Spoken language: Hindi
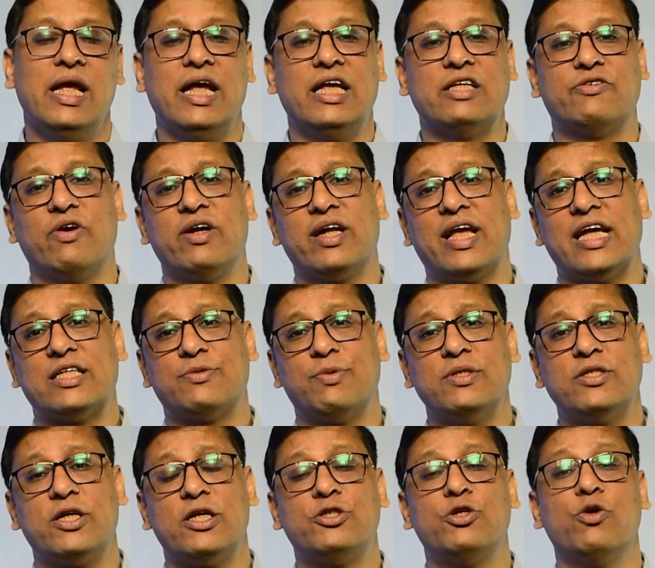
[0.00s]
इस फंड का
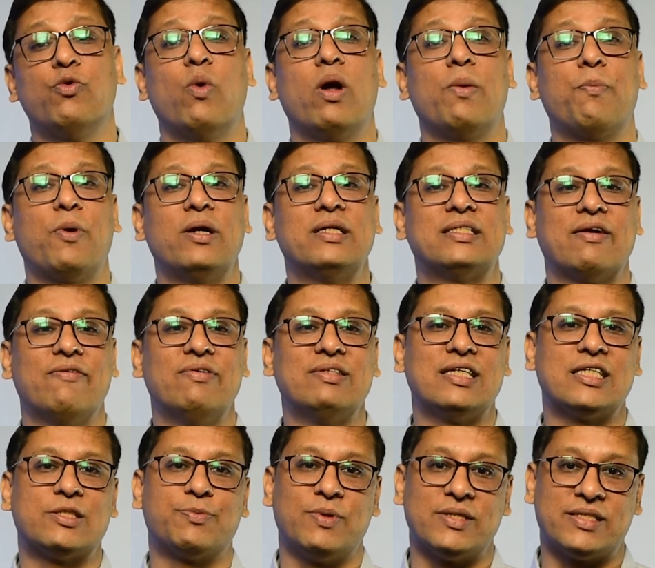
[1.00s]
एक्सपेंस रेशियो
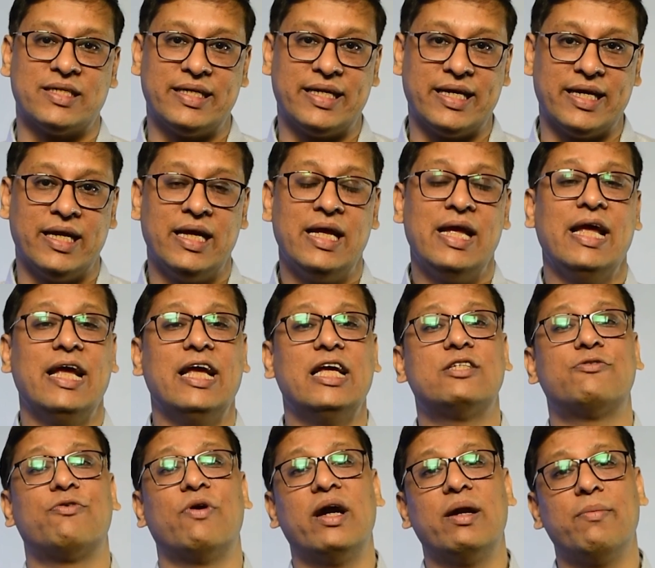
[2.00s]
1.76 परसेंट है
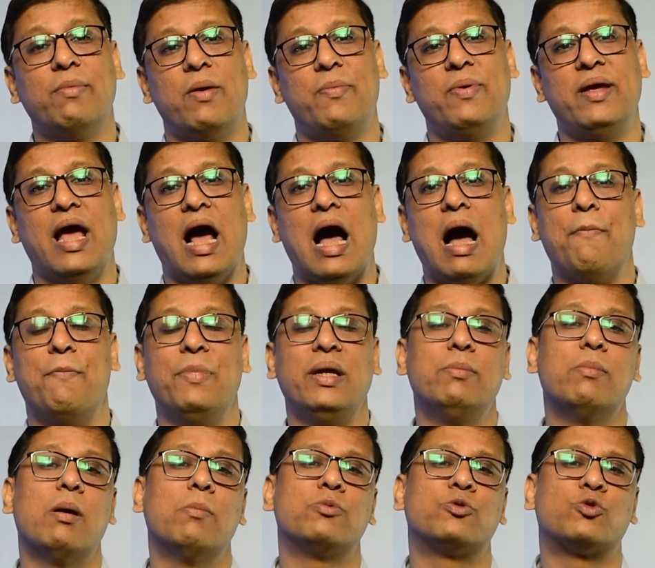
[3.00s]
इस फंड में भी आप
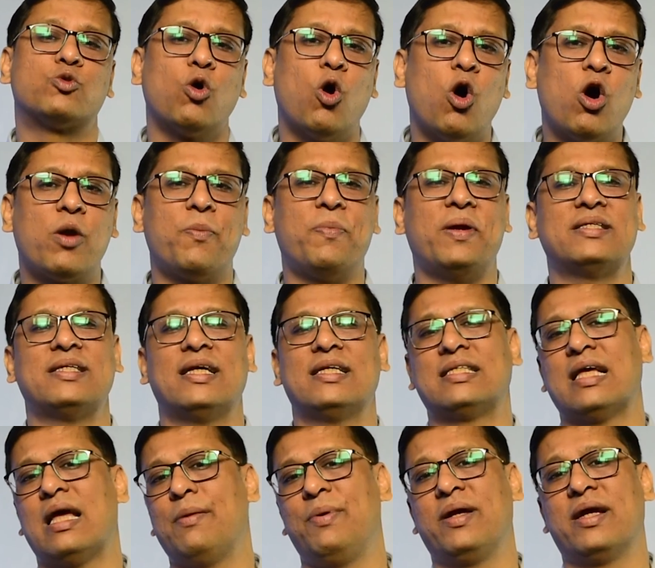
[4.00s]
मिनिमम सौ रुपए से
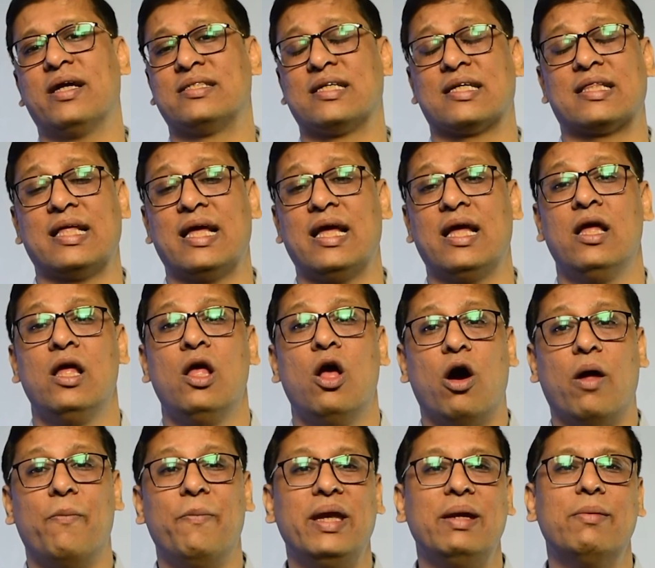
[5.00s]
एस कर सकते हैं
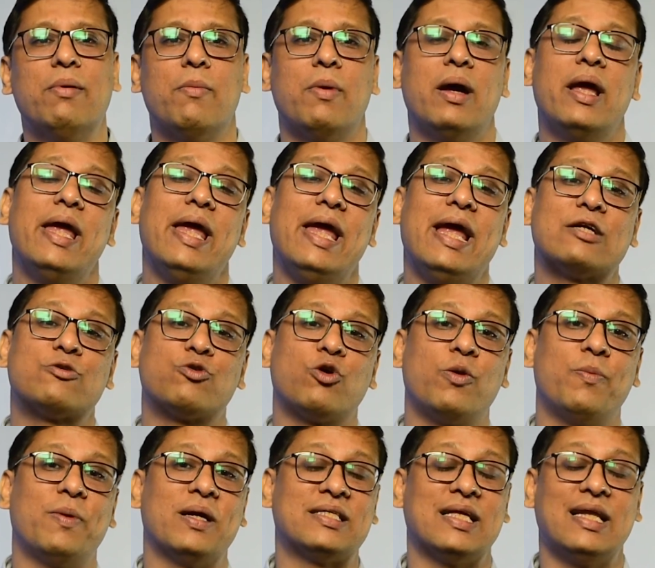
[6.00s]
और मिनिमम एक सौ
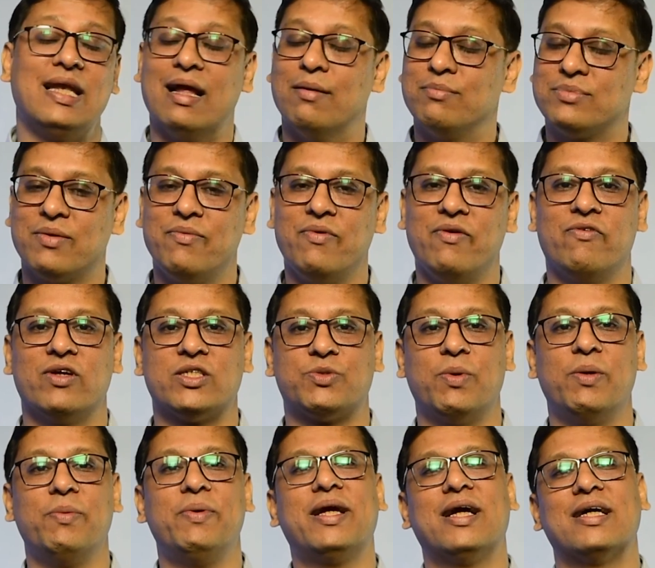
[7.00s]
रुपए से लमसम
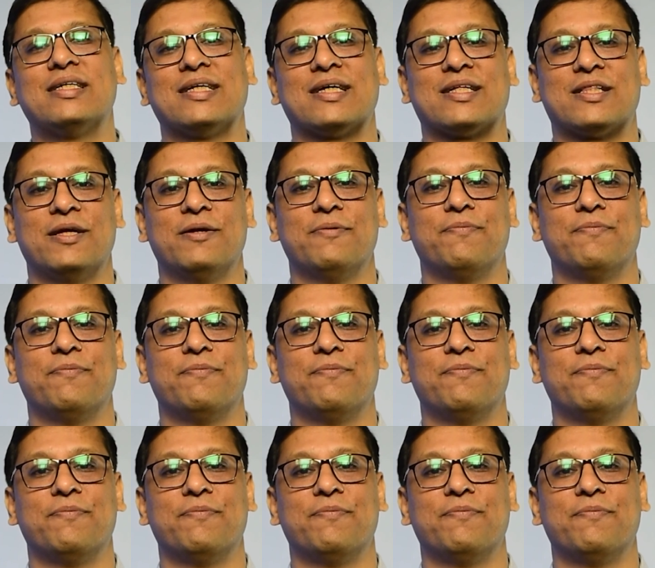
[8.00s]
इन्वेस्टमेंट भी कर सकते